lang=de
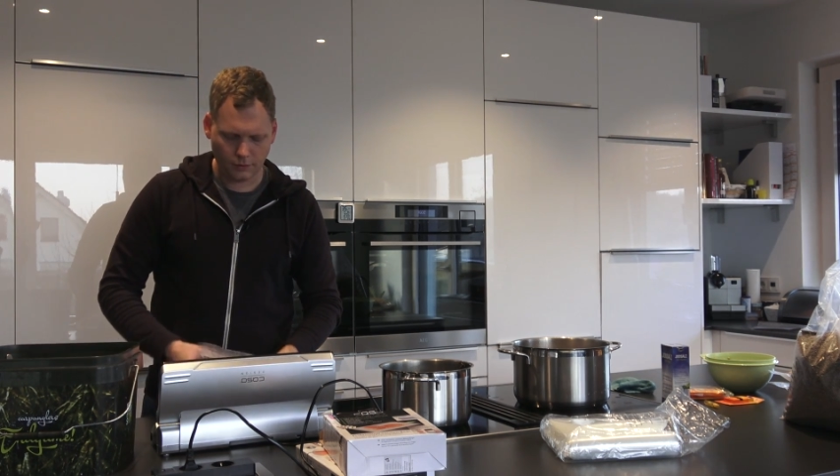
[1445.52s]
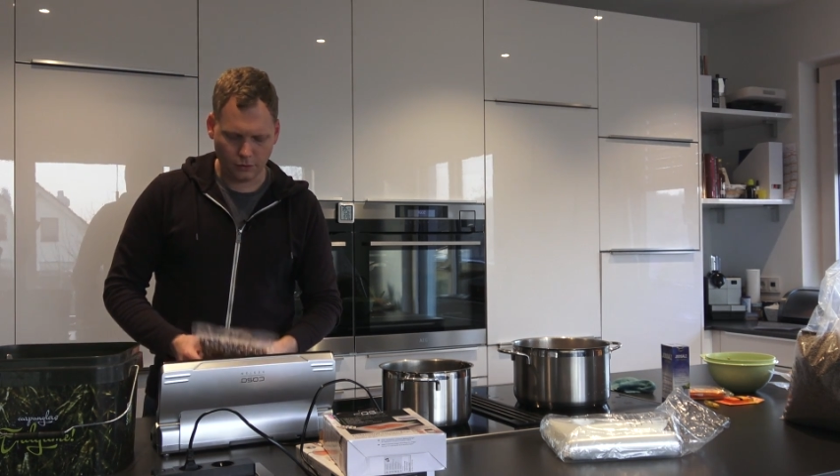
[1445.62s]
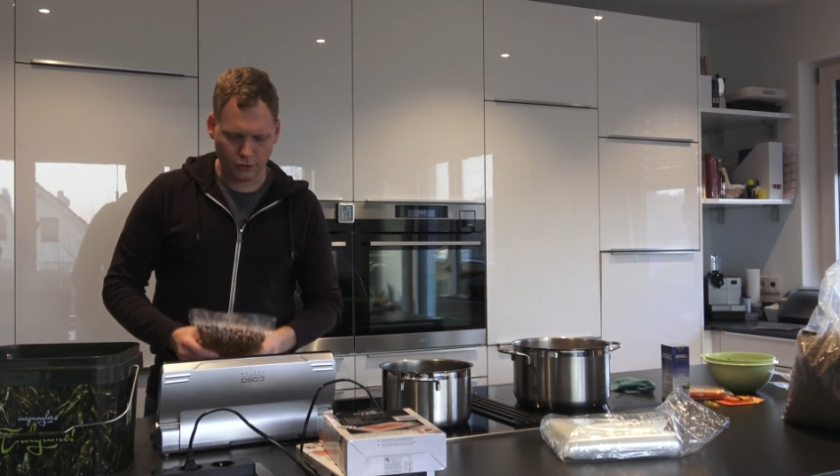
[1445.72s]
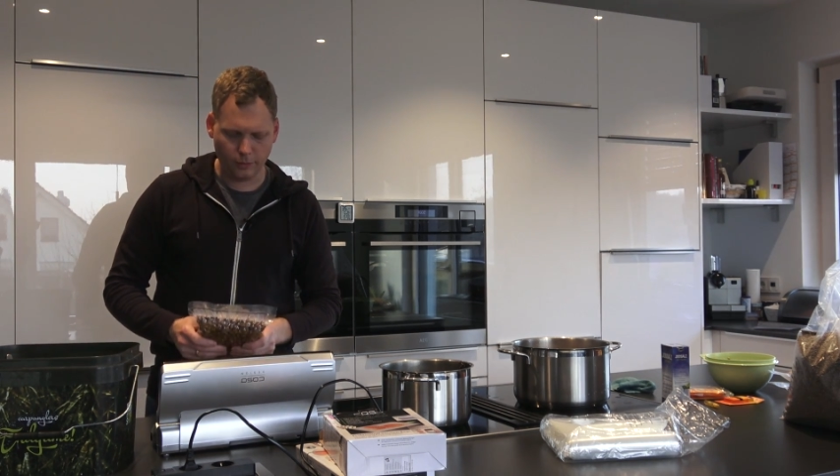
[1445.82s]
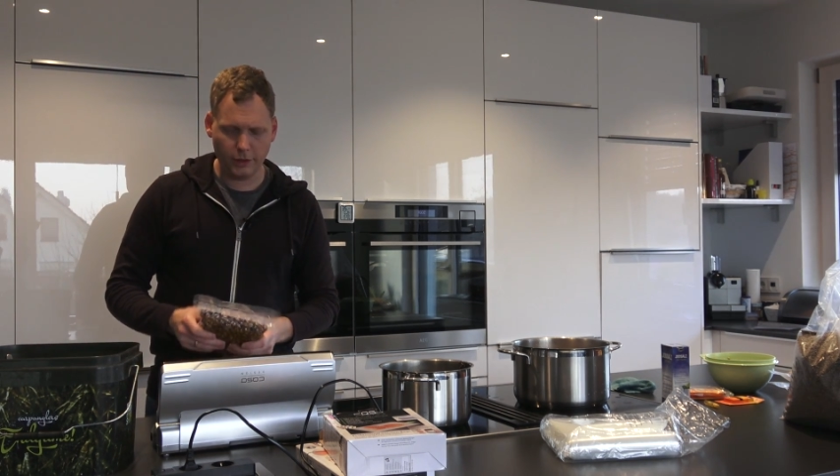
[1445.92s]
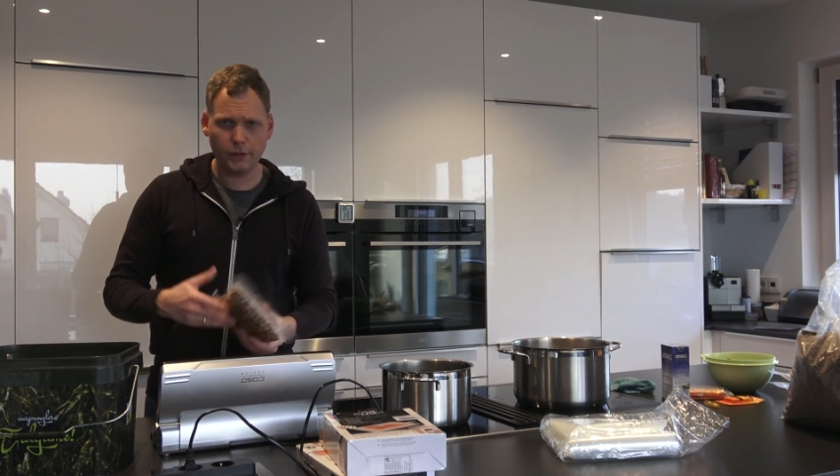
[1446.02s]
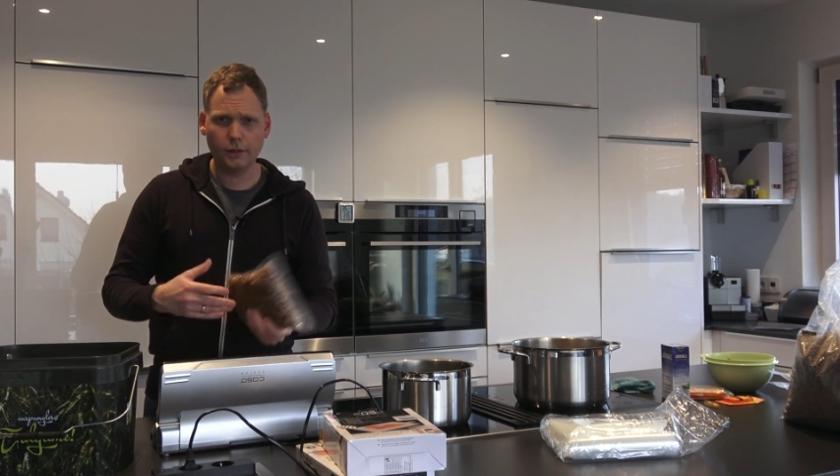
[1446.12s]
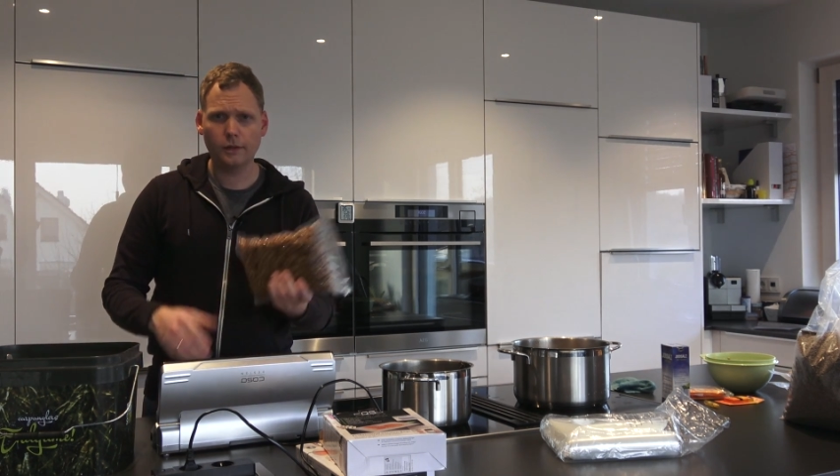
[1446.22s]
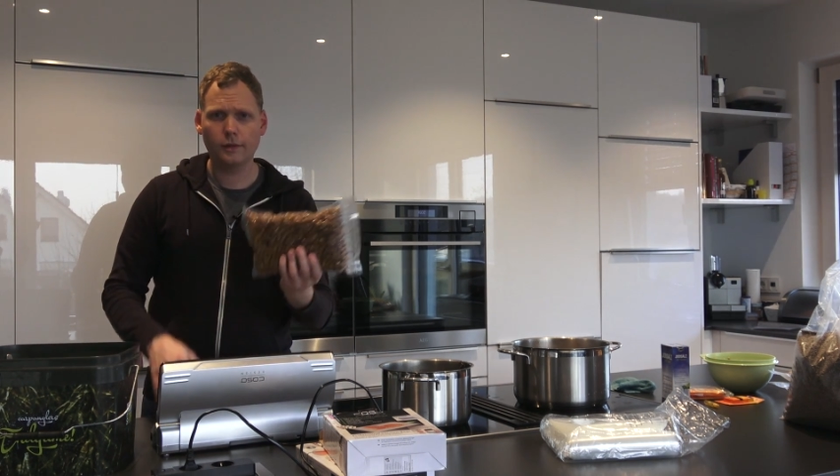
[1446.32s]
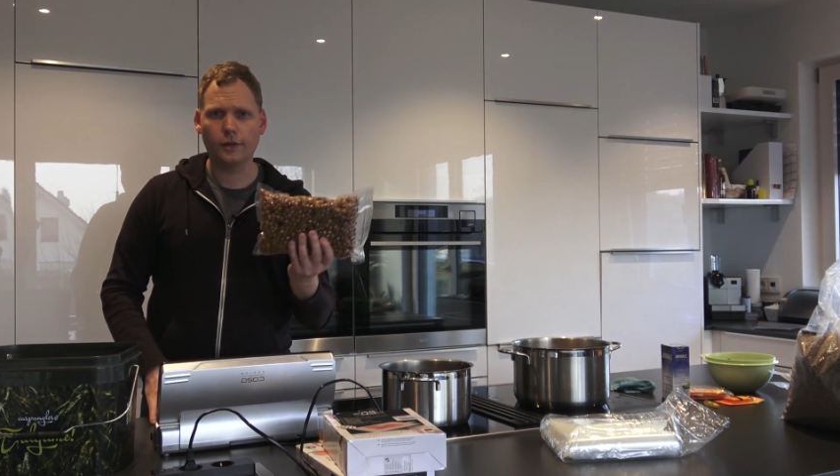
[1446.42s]
Und somit
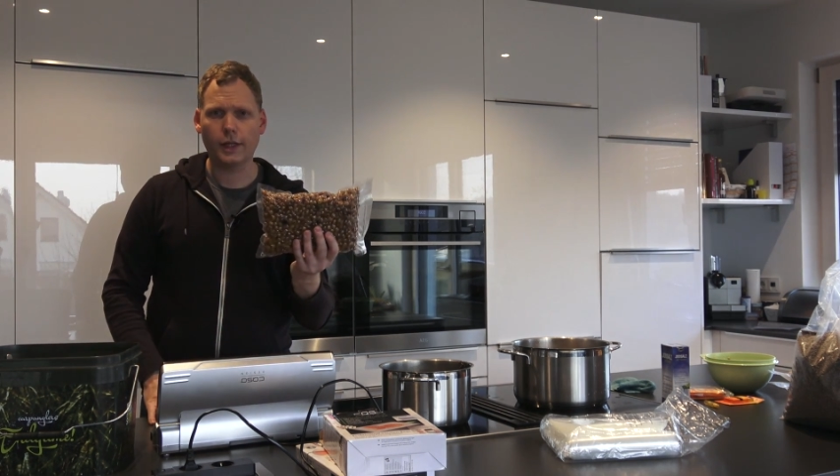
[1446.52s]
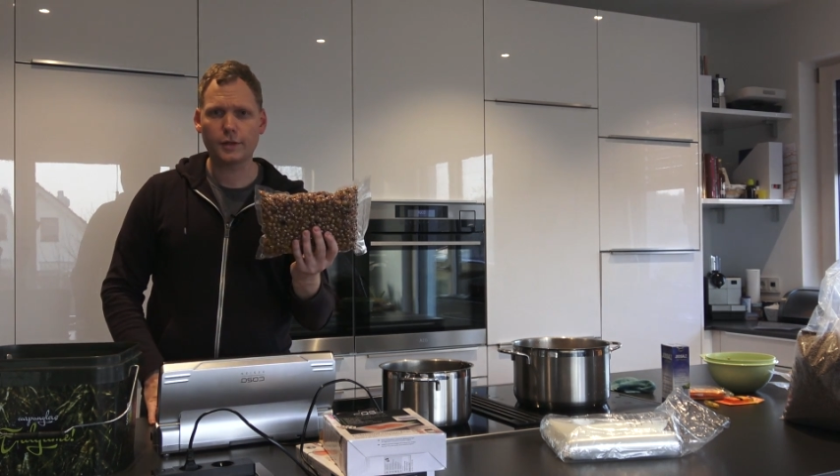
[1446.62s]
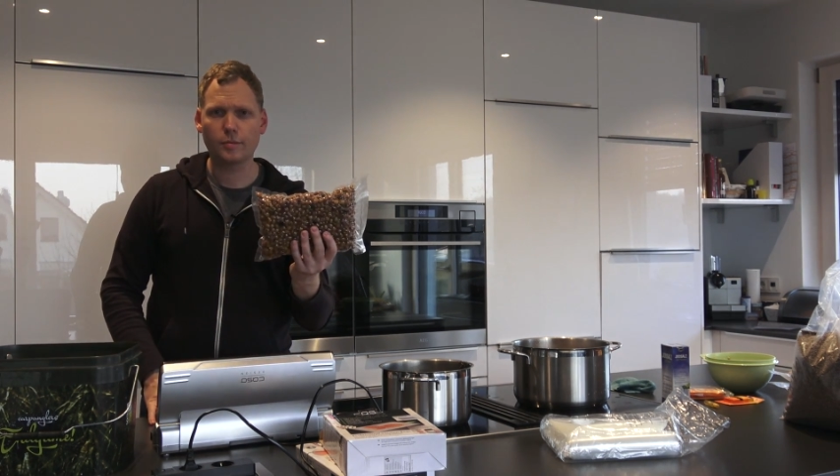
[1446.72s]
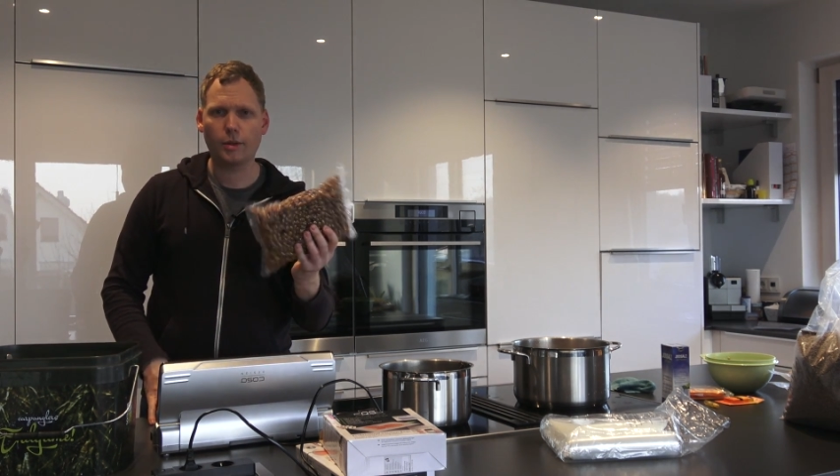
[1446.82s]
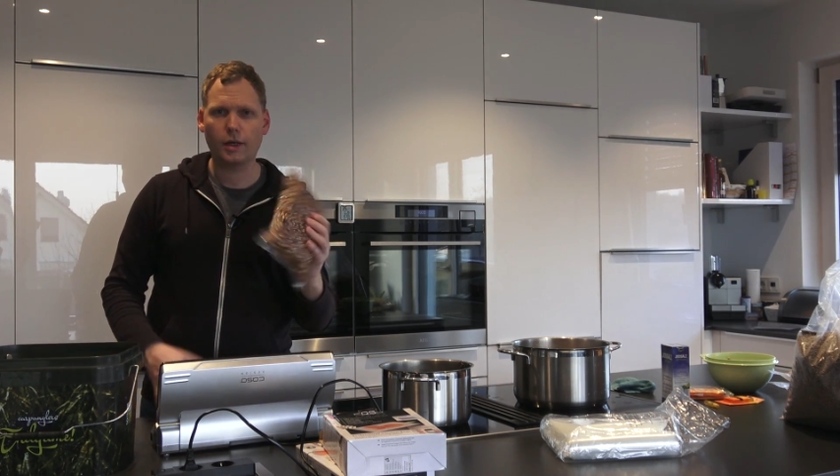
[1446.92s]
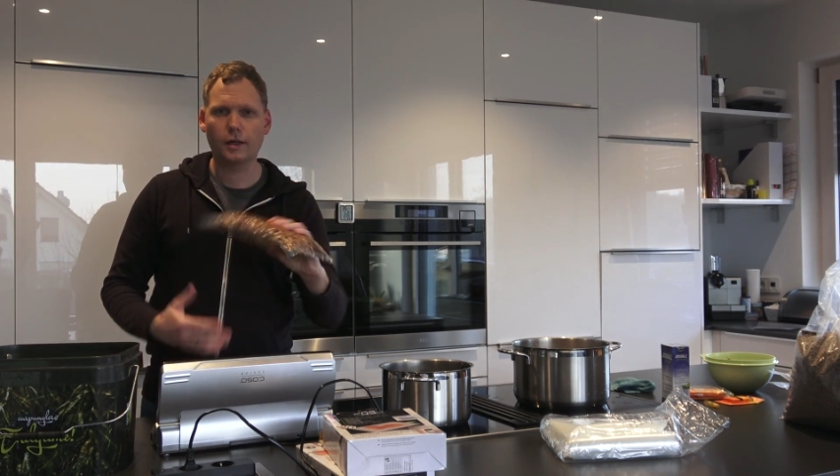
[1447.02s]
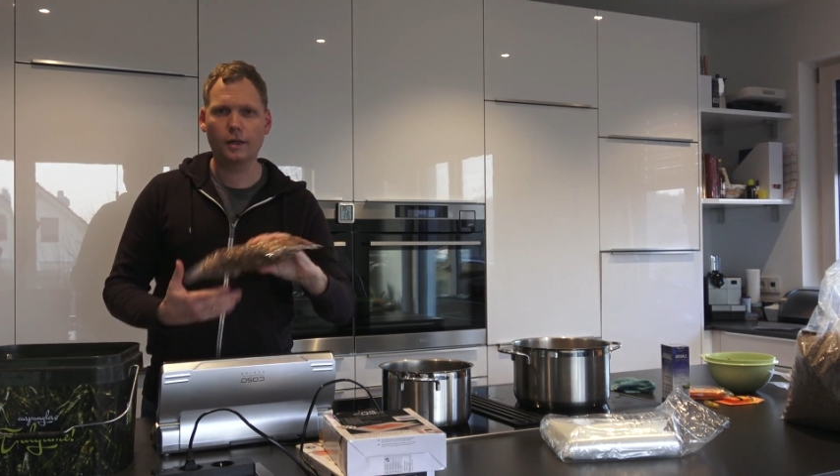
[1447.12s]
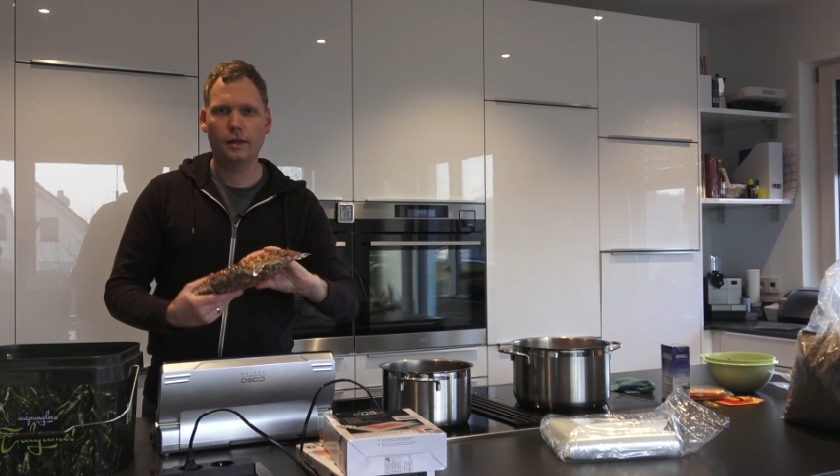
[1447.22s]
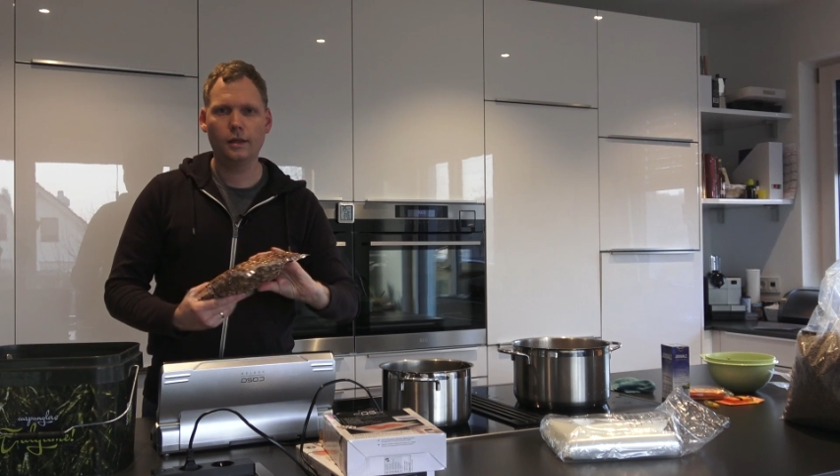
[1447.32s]
den nächsten packen,